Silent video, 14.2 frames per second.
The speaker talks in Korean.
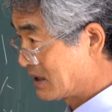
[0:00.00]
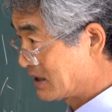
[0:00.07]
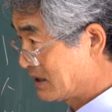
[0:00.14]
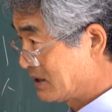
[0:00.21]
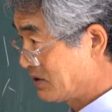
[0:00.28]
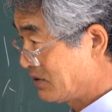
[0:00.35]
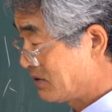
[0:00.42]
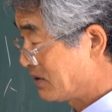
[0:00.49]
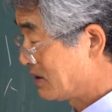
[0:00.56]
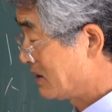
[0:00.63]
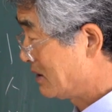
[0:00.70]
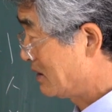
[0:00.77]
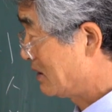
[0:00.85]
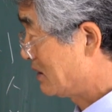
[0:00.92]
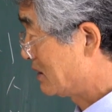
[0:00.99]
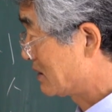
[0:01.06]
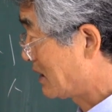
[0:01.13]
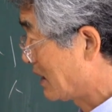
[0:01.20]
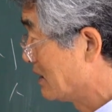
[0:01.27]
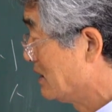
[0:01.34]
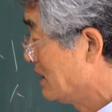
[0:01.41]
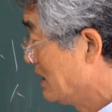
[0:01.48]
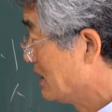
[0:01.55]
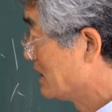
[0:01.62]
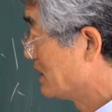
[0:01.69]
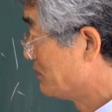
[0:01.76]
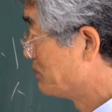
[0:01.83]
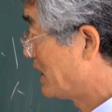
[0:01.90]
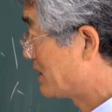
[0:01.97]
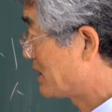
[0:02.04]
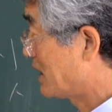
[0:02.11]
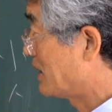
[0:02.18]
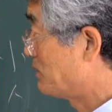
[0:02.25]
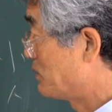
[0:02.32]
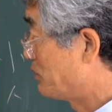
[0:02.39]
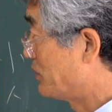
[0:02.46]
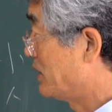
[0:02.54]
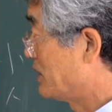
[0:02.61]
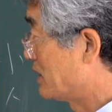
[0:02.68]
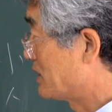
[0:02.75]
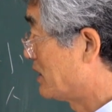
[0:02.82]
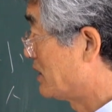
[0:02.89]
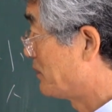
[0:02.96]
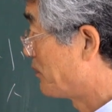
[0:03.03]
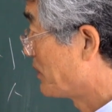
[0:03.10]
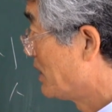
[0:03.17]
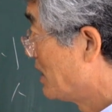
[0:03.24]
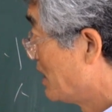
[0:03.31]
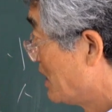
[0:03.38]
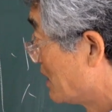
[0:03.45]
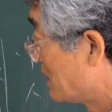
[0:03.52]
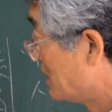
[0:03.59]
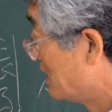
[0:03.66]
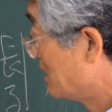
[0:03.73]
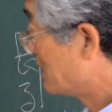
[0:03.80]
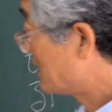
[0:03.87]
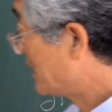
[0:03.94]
그죠? 어, 다른 임금 될 사람을 보내야 될 거 아니야. 그